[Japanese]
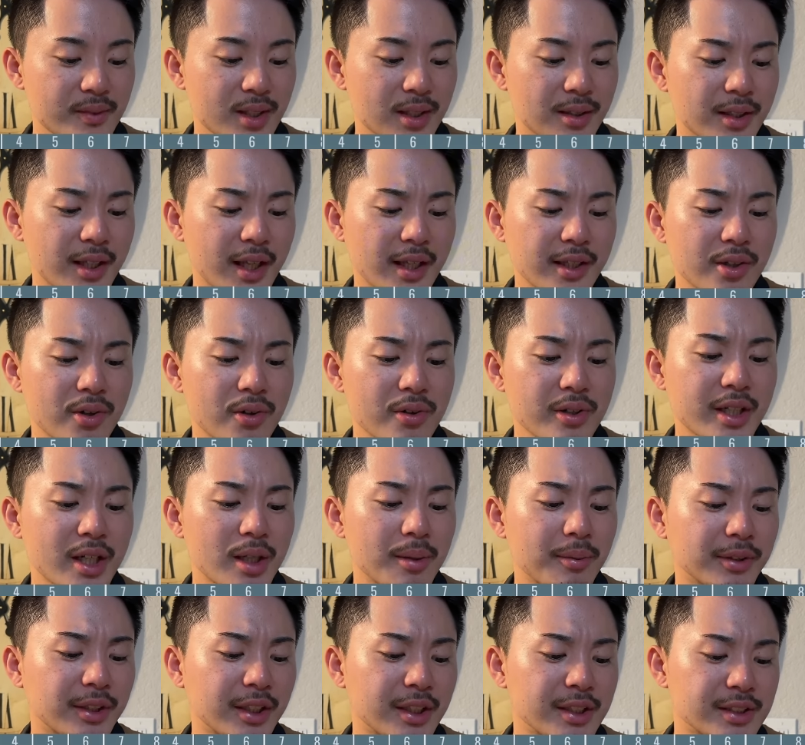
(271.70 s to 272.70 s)
で、4
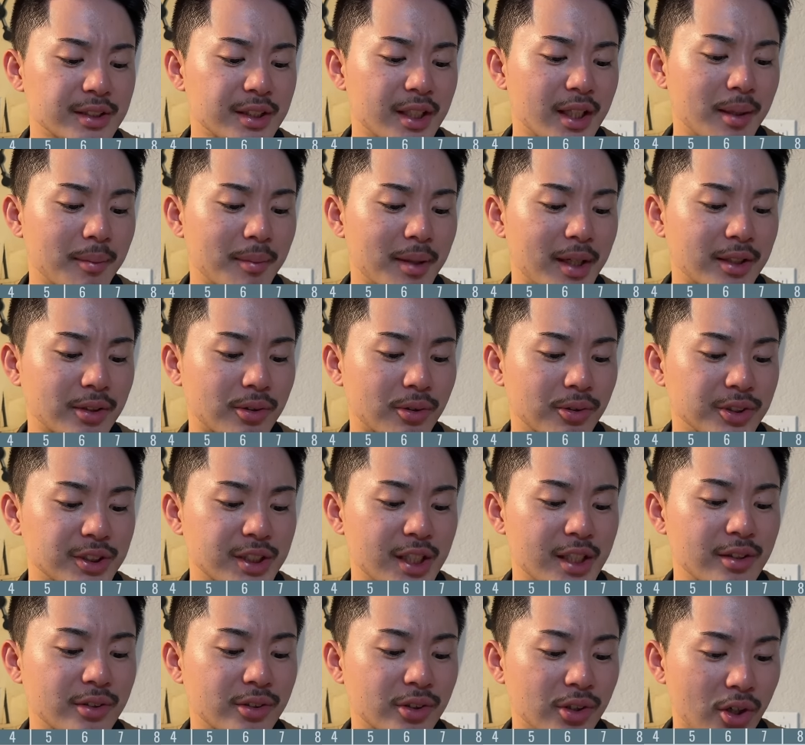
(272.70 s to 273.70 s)
回表ですね、まあこの
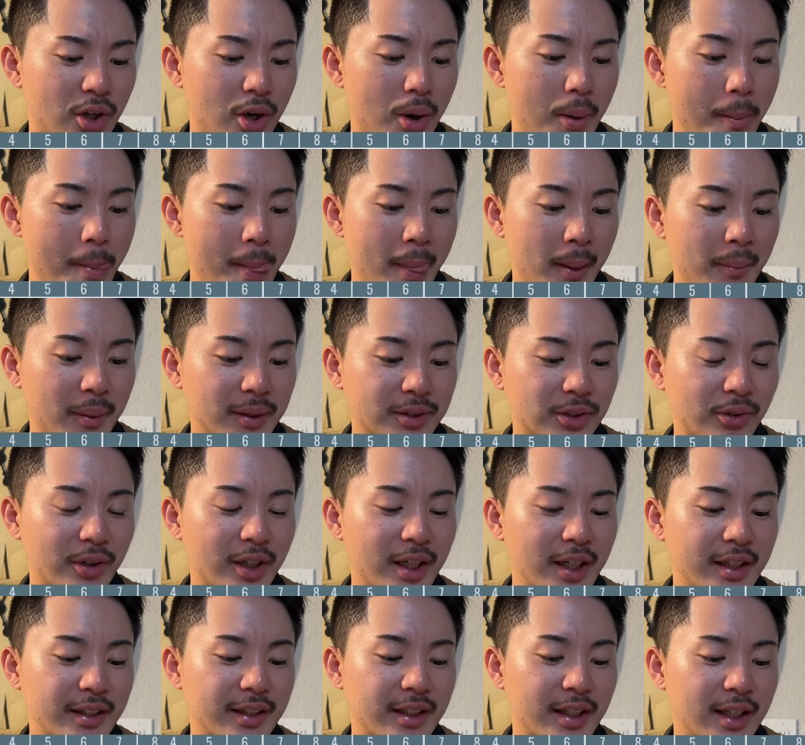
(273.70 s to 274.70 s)
先頭、まあ取
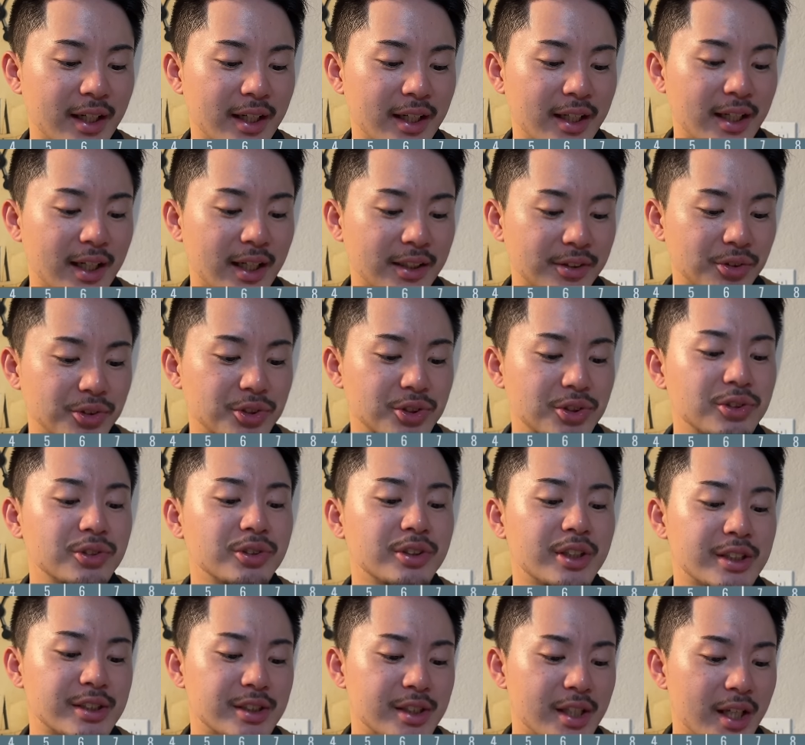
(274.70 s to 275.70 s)
られた後す
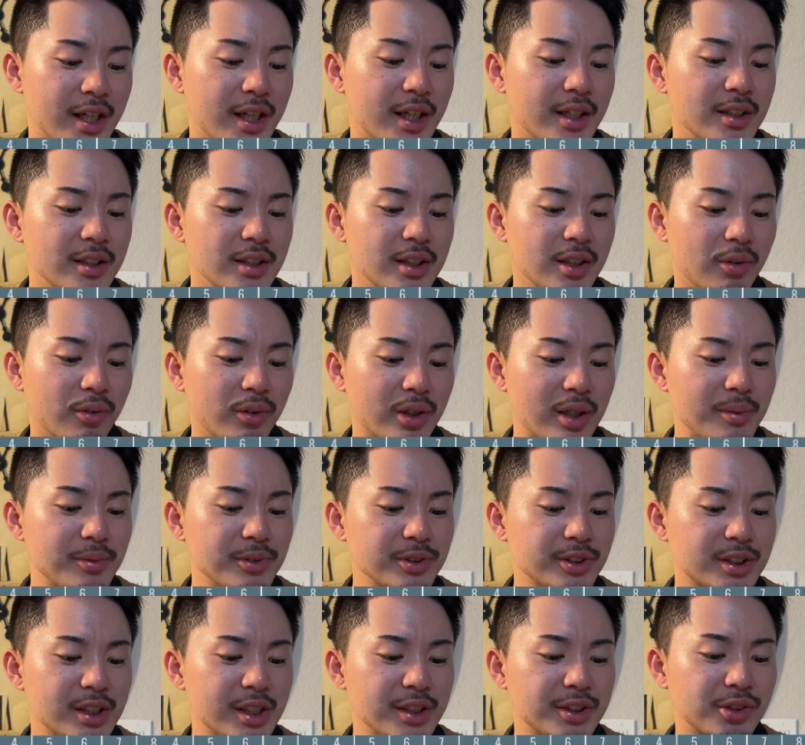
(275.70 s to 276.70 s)
ぐですね、岡
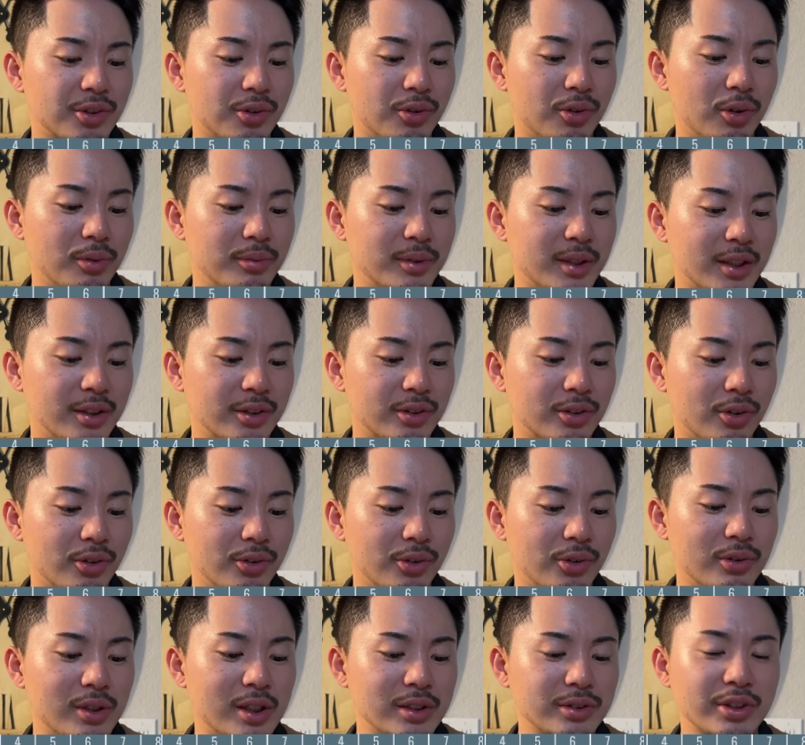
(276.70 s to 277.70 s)
本選手のホームランと、
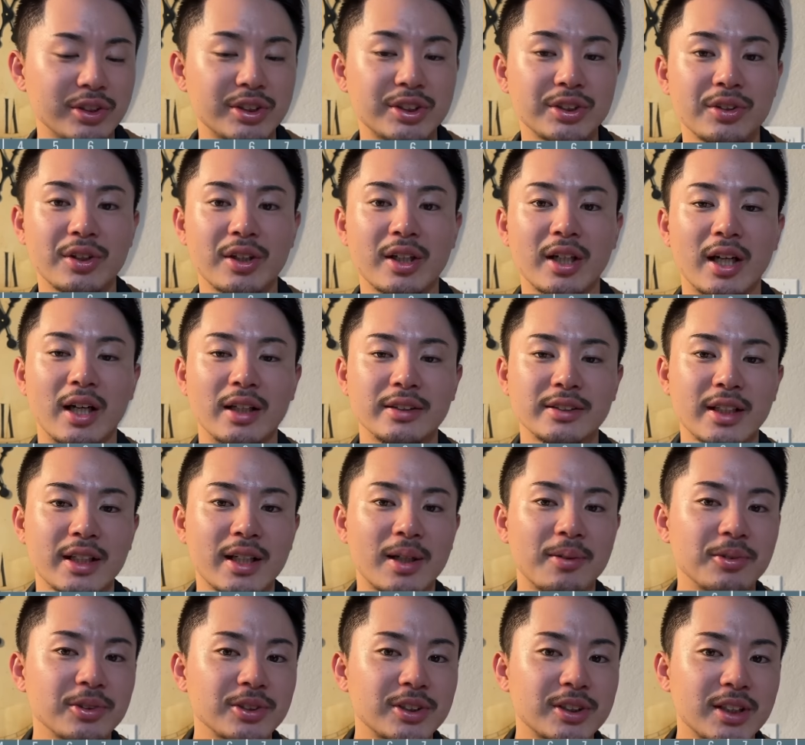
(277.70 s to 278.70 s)
ノーアウト1塁から
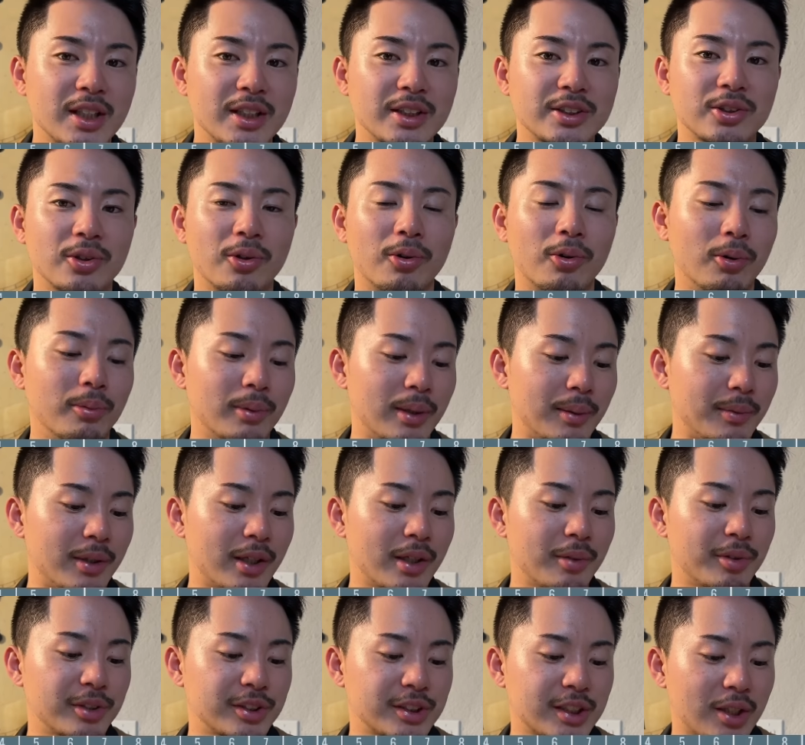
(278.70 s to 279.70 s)
坂本選手のホームランもあ
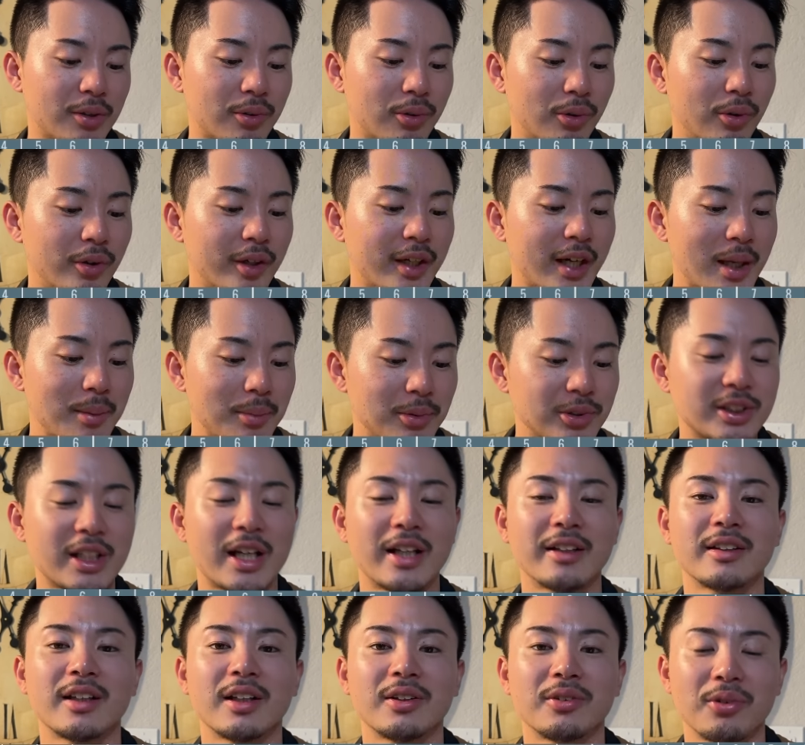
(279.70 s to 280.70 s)
りまして、この回も
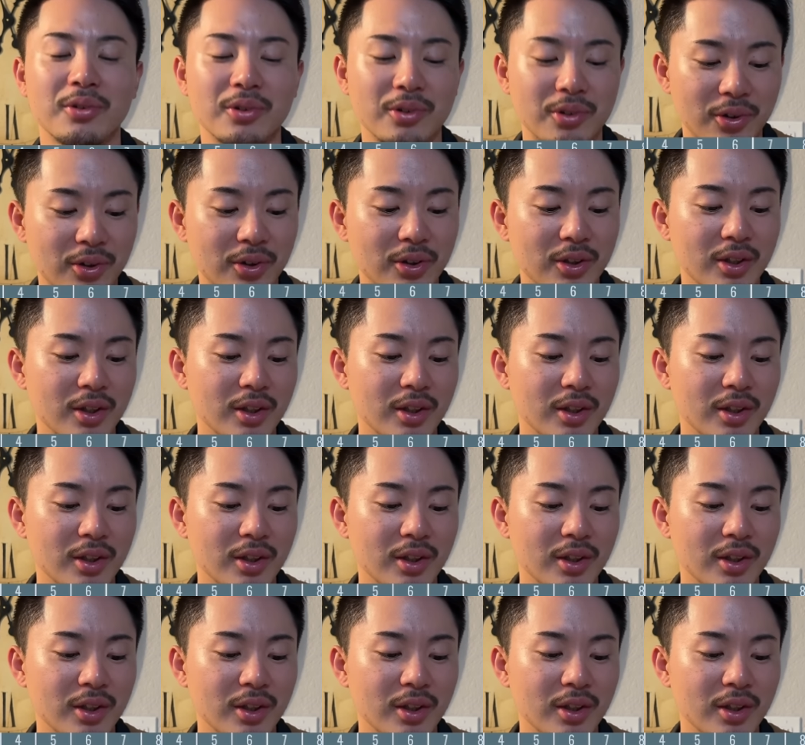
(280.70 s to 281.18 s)
3点取ると。